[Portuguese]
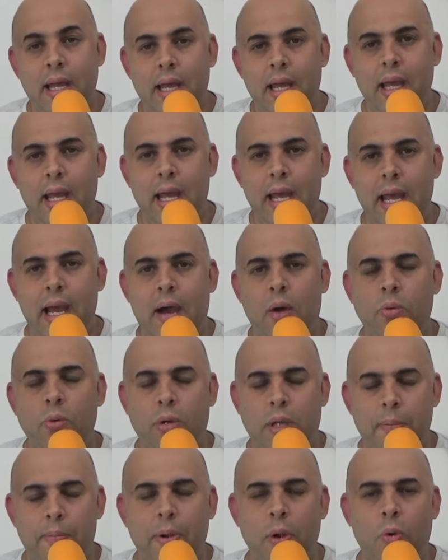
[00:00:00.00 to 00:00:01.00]
é algo
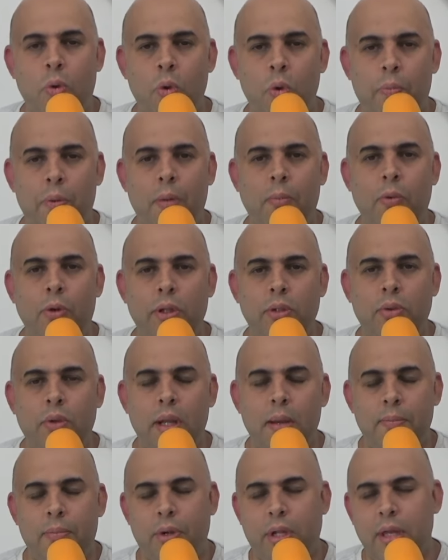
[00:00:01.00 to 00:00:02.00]
que preocupa muito,
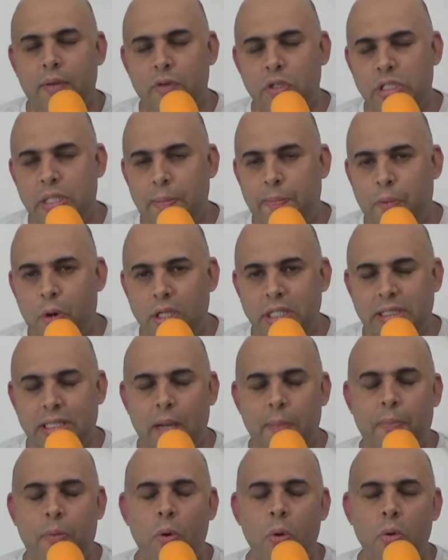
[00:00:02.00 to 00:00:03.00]
né? Porque você pode
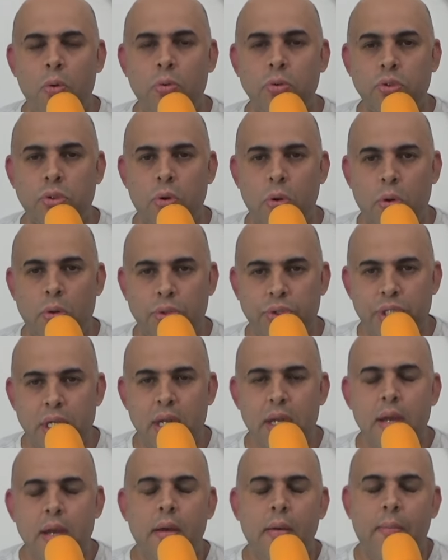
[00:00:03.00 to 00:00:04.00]
ter poucos gols,
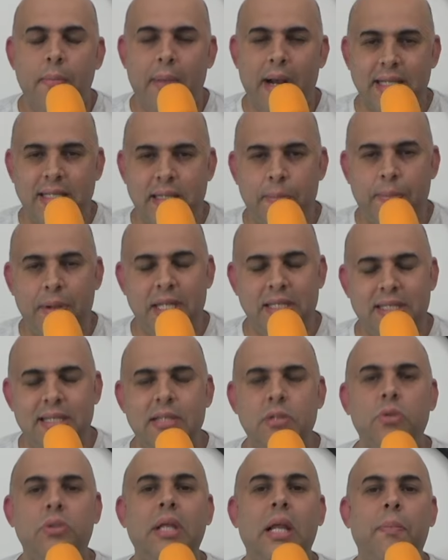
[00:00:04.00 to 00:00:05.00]
mas é
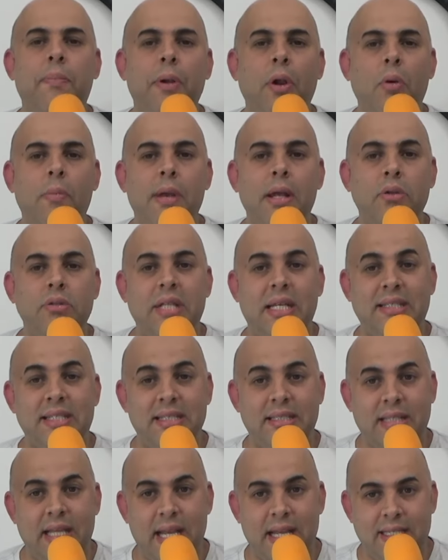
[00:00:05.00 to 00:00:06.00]
preciso ter pelo menos
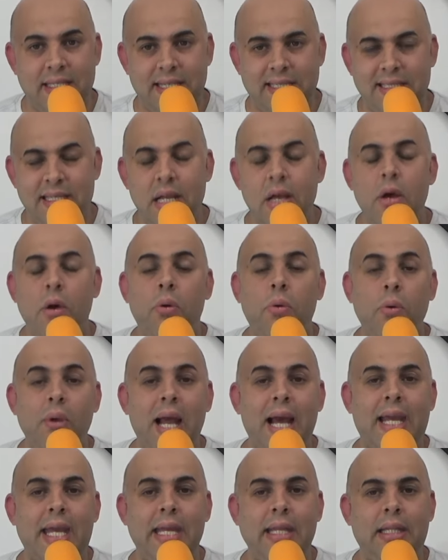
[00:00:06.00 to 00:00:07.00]
assistências. O La
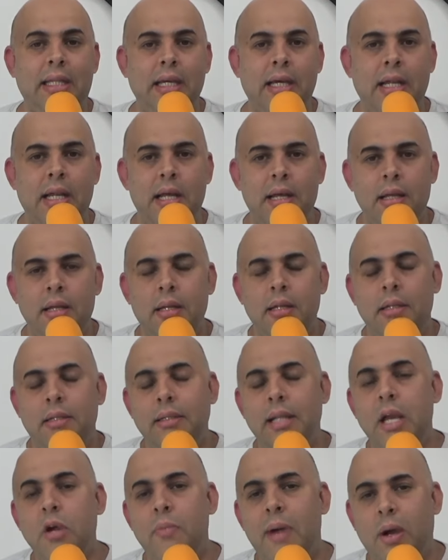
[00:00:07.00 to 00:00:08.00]
Quintana,
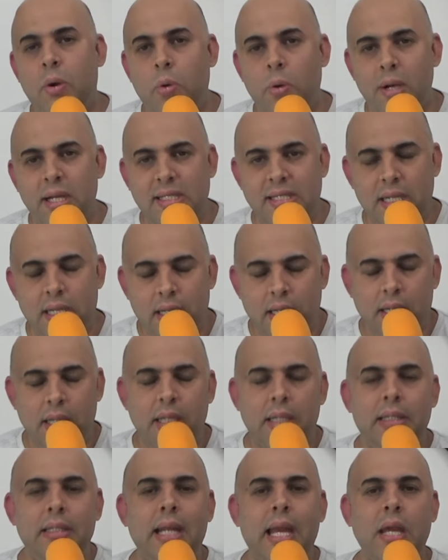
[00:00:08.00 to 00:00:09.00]
nenhuma coisa,
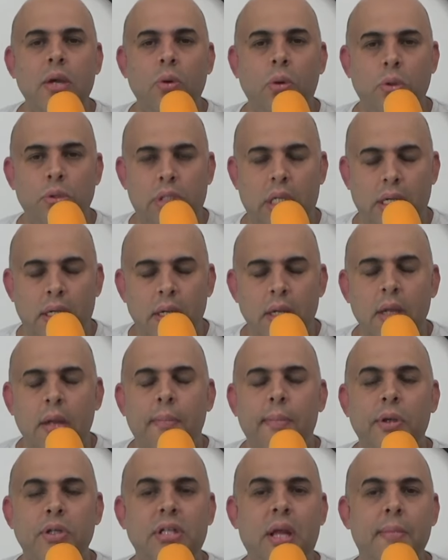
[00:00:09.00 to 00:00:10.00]
nem outra.
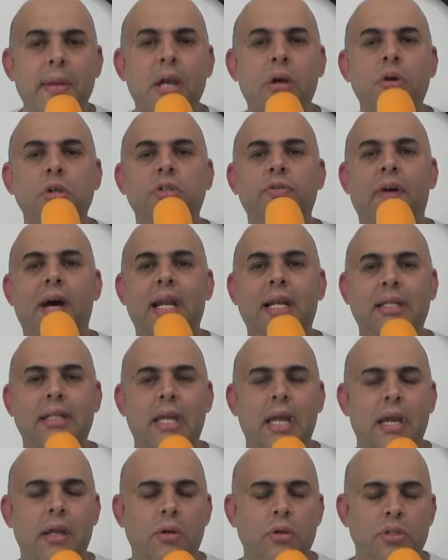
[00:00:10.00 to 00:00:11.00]
Meus amigos
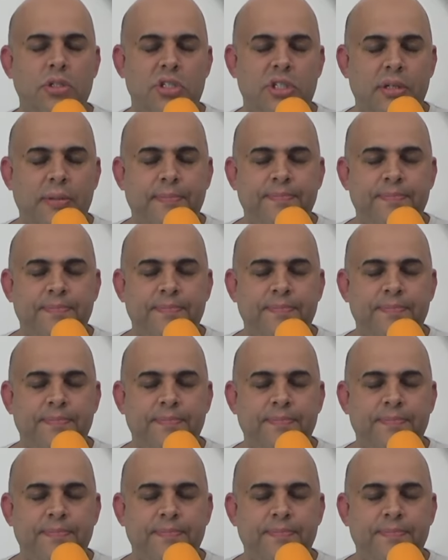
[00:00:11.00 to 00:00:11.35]
varandeiros,